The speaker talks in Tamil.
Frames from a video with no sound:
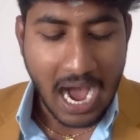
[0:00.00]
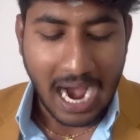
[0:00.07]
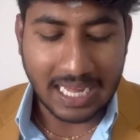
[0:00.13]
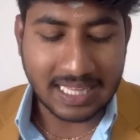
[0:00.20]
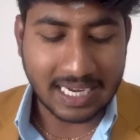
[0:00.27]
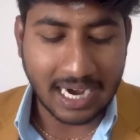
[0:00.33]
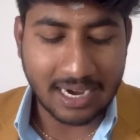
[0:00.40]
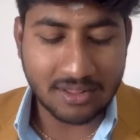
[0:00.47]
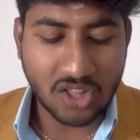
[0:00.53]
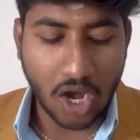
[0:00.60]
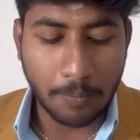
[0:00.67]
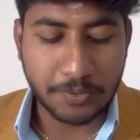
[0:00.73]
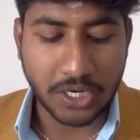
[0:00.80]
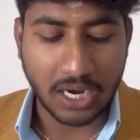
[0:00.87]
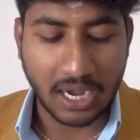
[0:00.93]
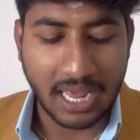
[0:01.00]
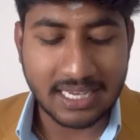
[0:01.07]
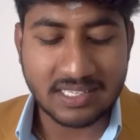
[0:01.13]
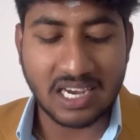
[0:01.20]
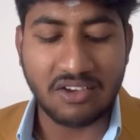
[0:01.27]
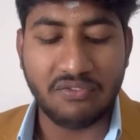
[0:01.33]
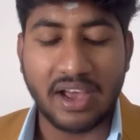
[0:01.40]
அதுக்கு அடுத்த ஆப்ஷன்ல
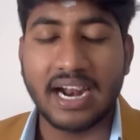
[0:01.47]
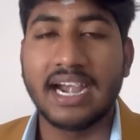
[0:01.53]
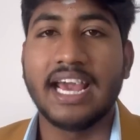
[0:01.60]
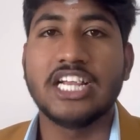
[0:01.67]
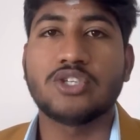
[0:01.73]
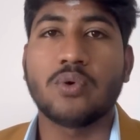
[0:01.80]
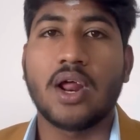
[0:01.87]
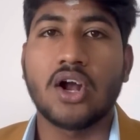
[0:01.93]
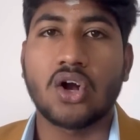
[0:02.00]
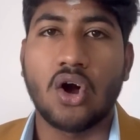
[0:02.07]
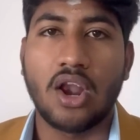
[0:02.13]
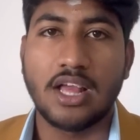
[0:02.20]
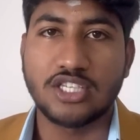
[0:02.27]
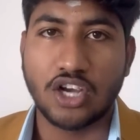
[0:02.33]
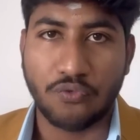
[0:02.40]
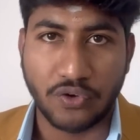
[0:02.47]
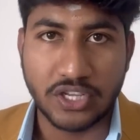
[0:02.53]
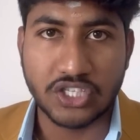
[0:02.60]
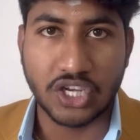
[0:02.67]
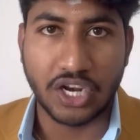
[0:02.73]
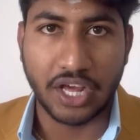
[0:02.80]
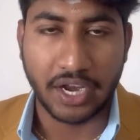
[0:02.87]
ஸ்ரீ வெங்கடேஸ்வரா காலேஜ் ஆஃப்
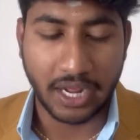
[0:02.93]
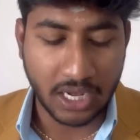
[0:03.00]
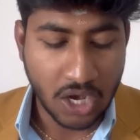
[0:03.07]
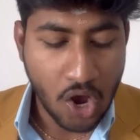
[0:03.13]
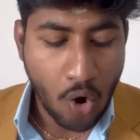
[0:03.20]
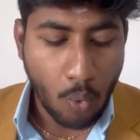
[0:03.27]
இன்ஜினியரிங்